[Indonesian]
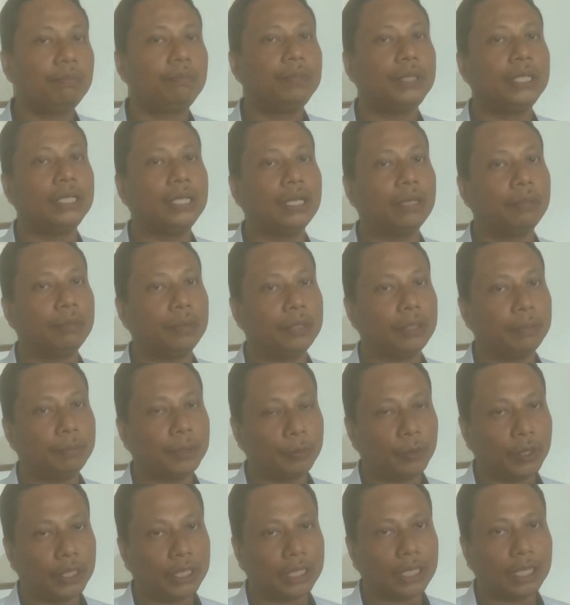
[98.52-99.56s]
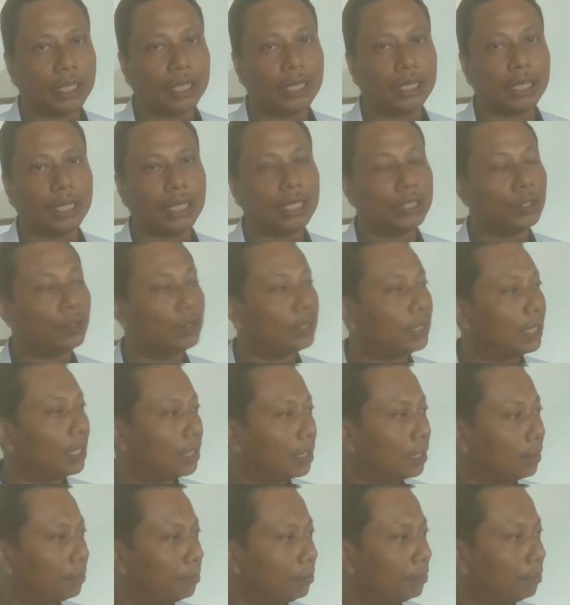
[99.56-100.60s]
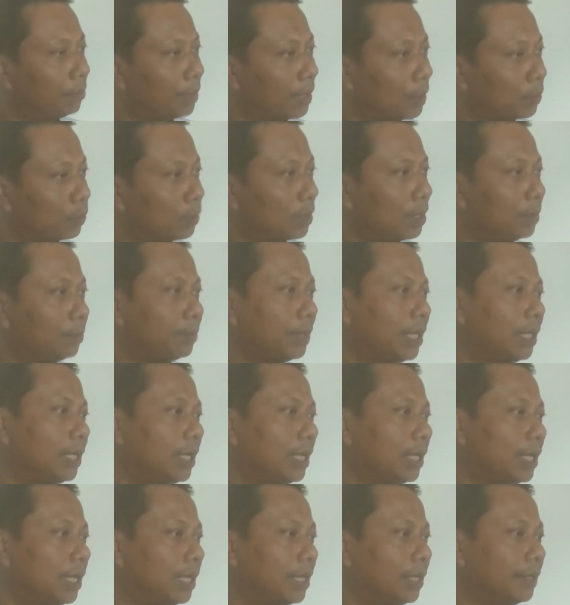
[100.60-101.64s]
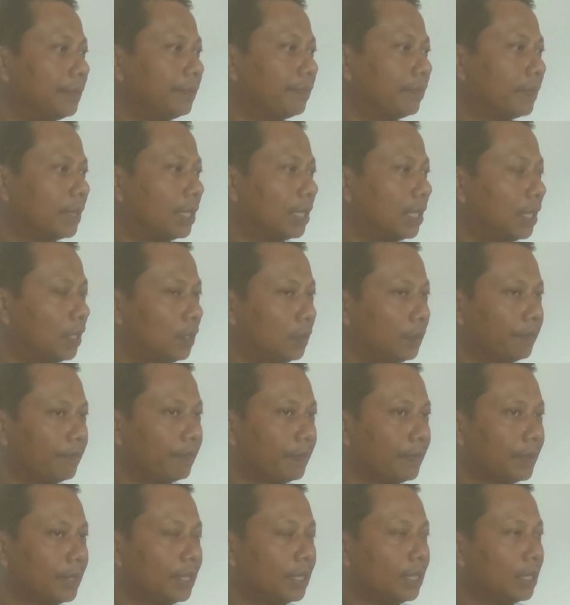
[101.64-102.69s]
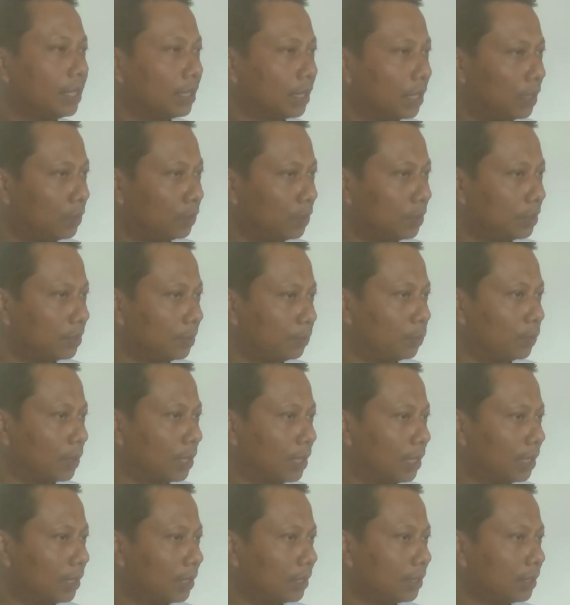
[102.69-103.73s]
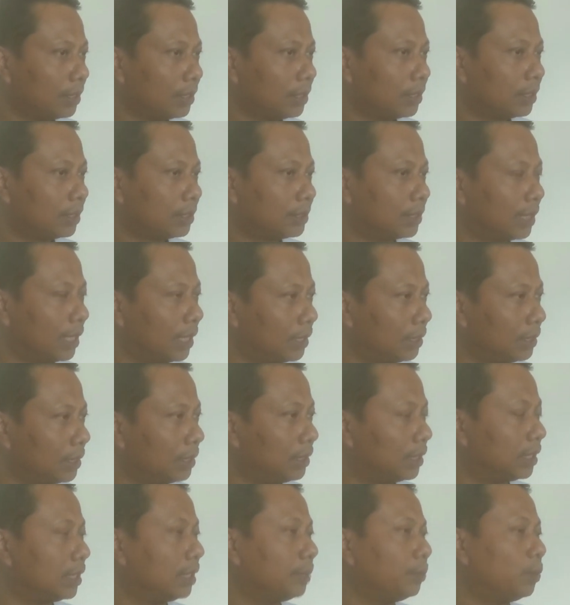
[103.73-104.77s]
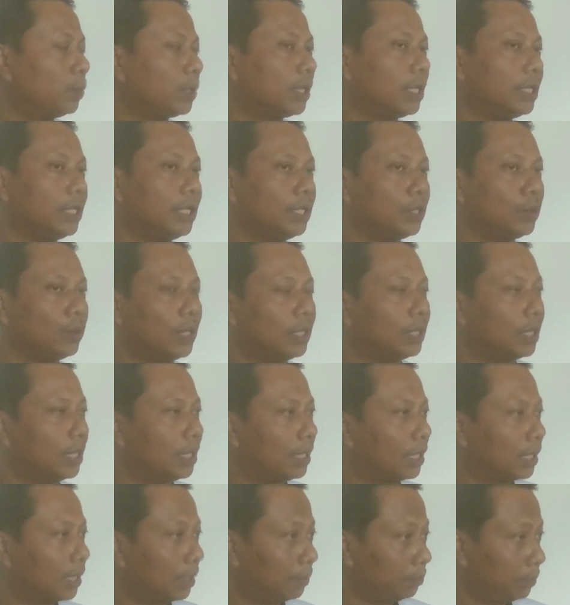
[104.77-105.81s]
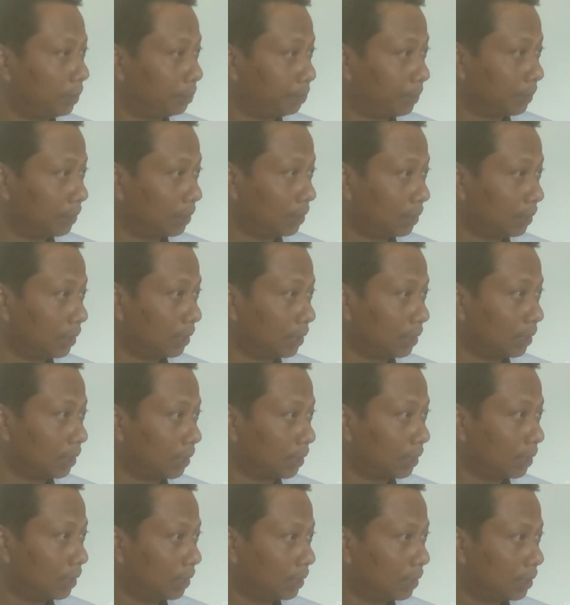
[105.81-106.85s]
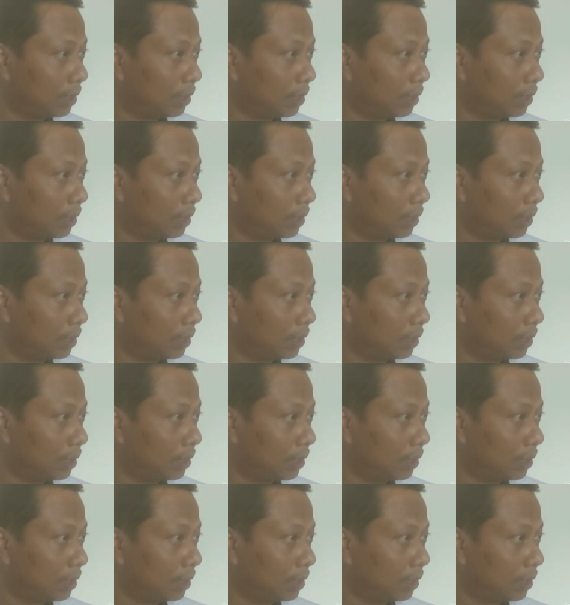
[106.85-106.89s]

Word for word: tidak diperbolehkan atau dianggap melakukan pelanggaran. Apabila kalau, ditemukan gitu? Kalau ditemukan, seandainya yang menemukan itu adalah kami penyelenggara,